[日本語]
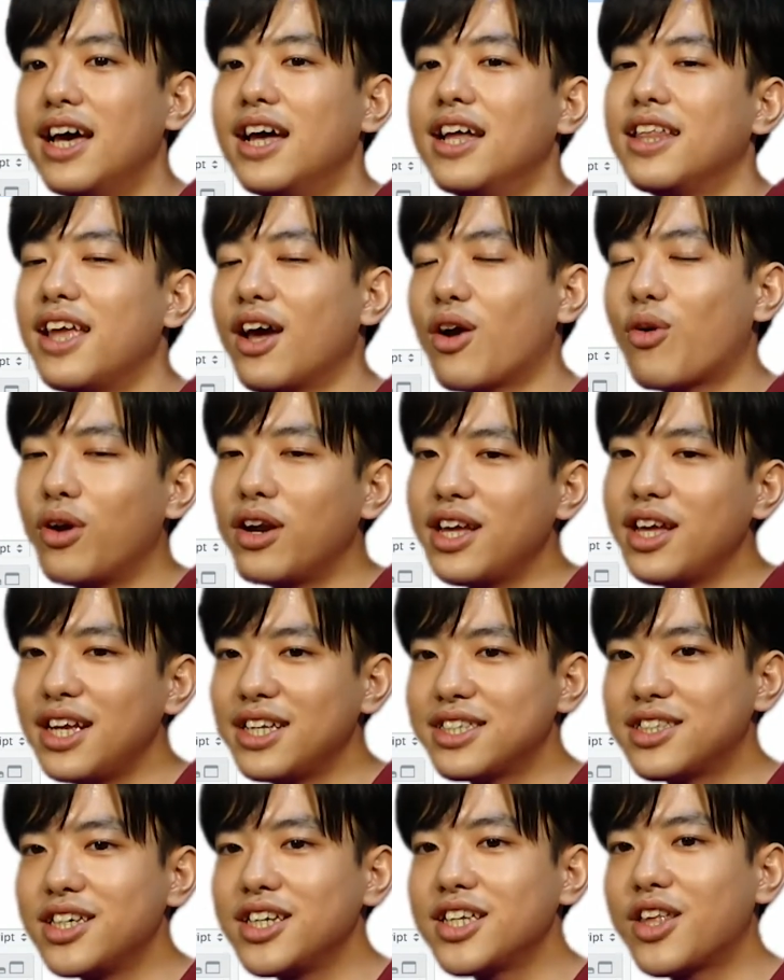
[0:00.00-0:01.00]
で、これに
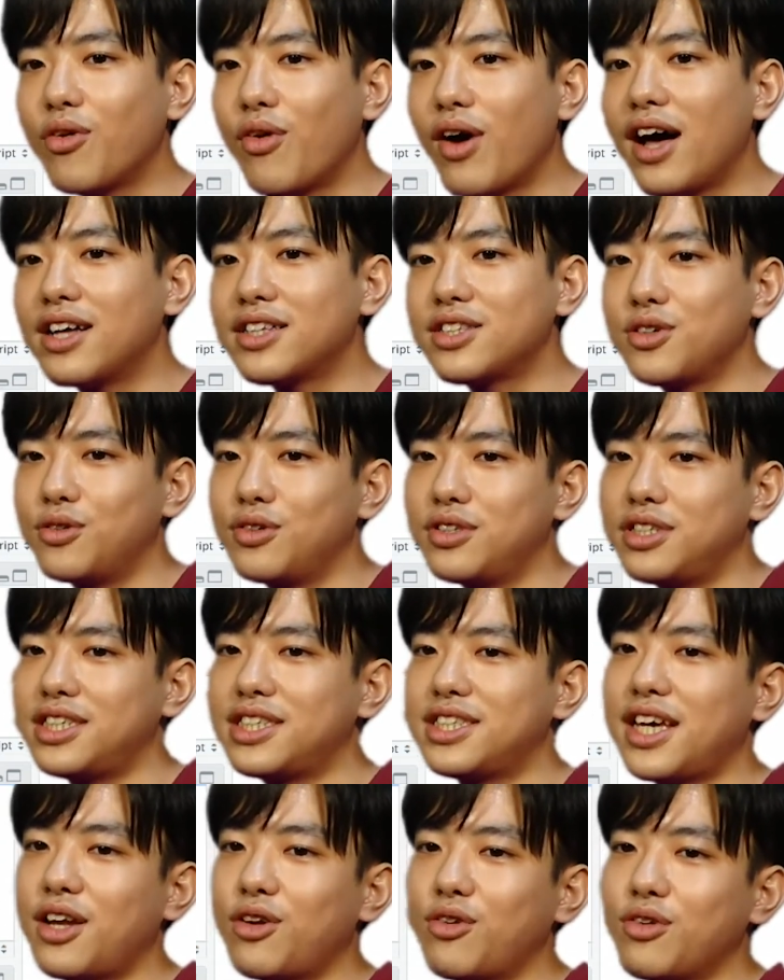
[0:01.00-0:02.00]
ついては、その
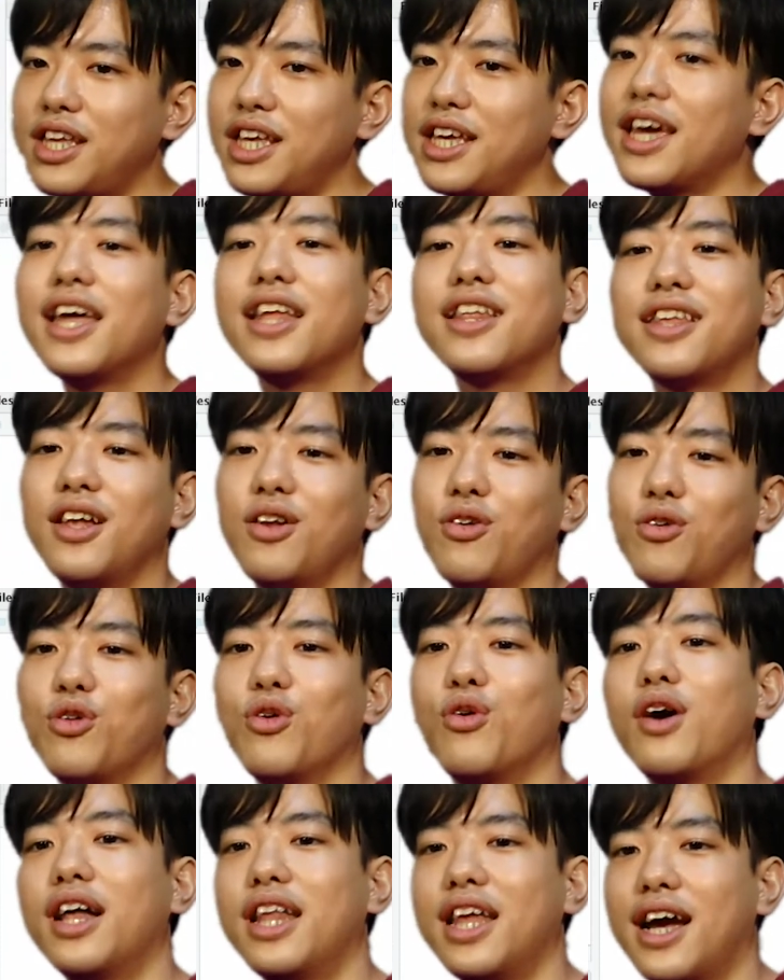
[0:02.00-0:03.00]
実際の T 検定の
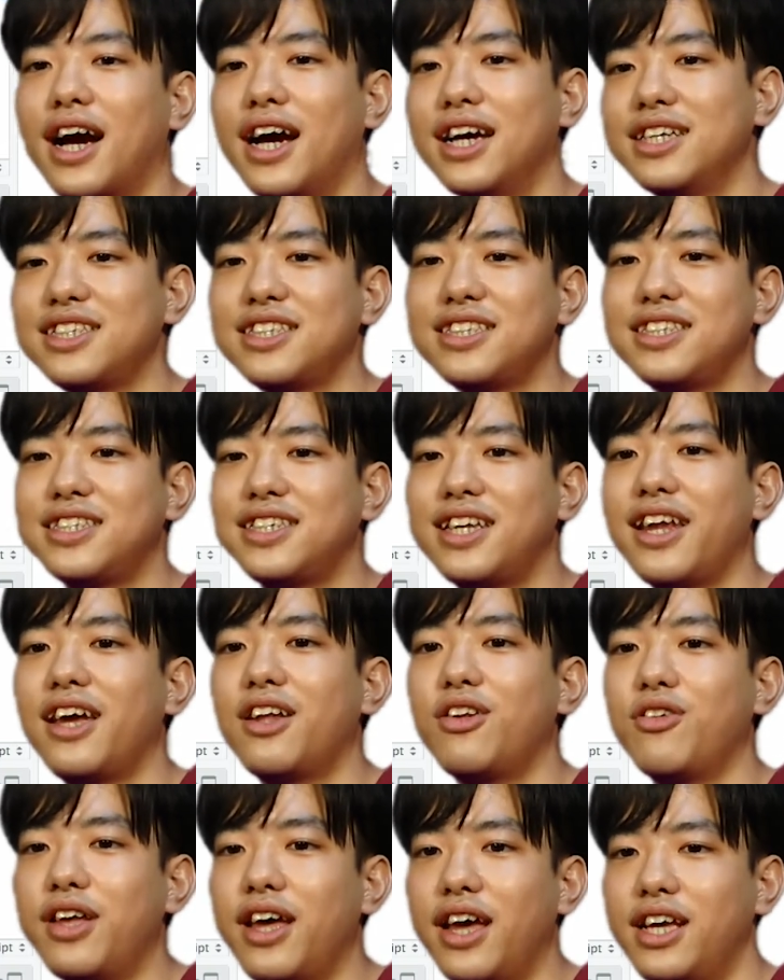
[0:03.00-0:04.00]
動画で解説してない
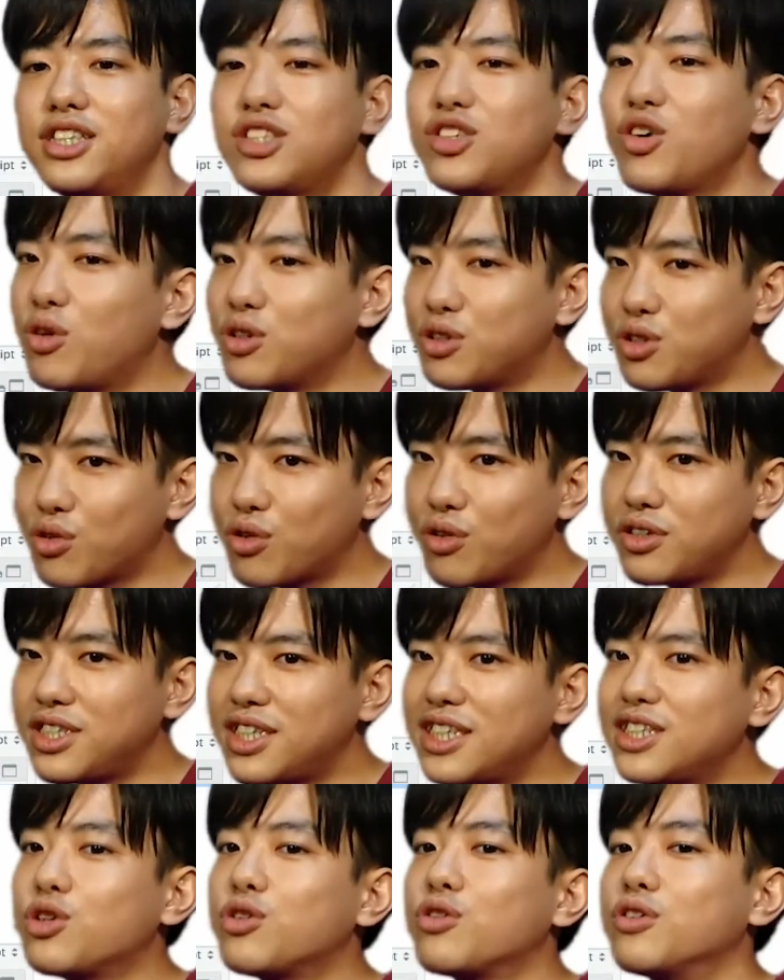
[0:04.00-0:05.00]
ので、一応補足とし
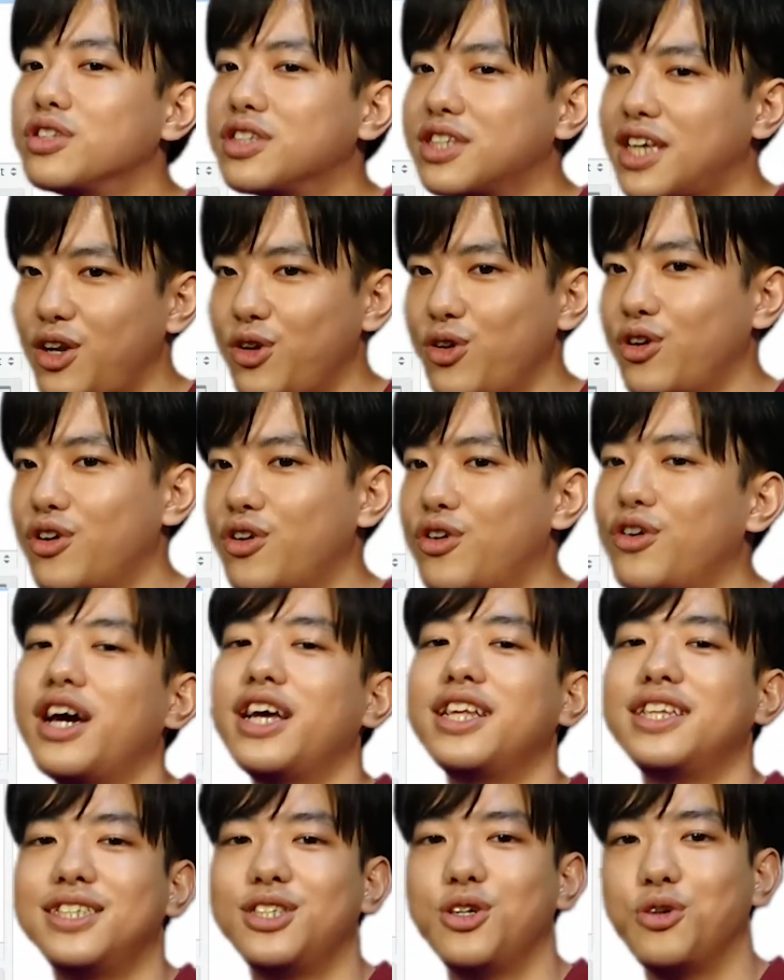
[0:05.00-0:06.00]
てちょっとつけるぐらい
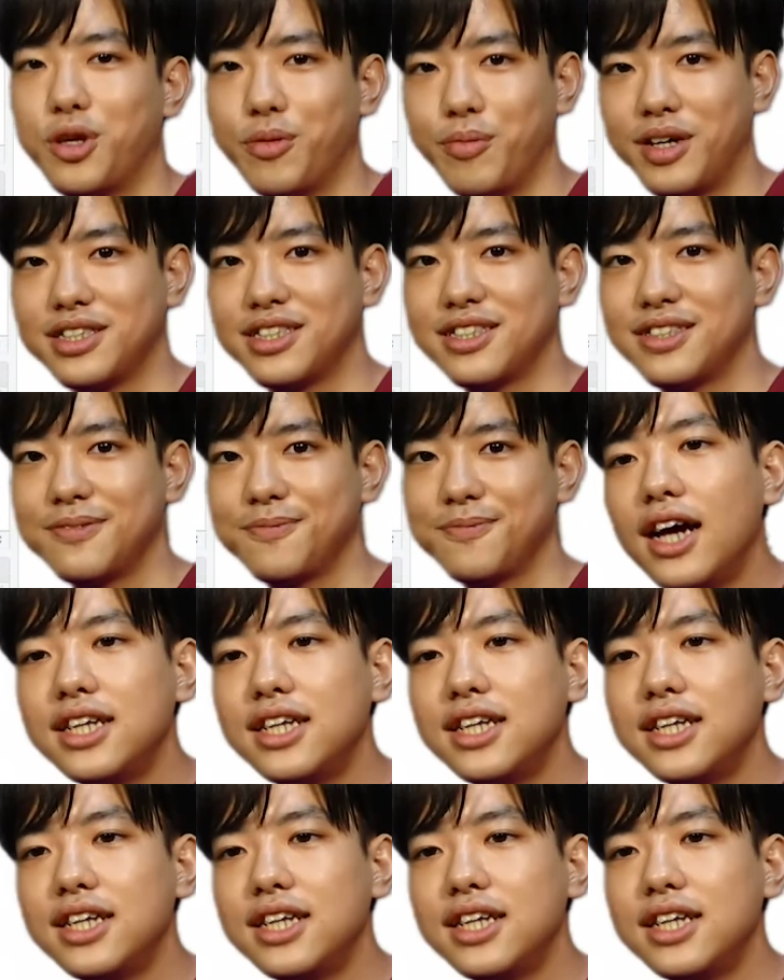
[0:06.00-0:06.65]
にしておきます。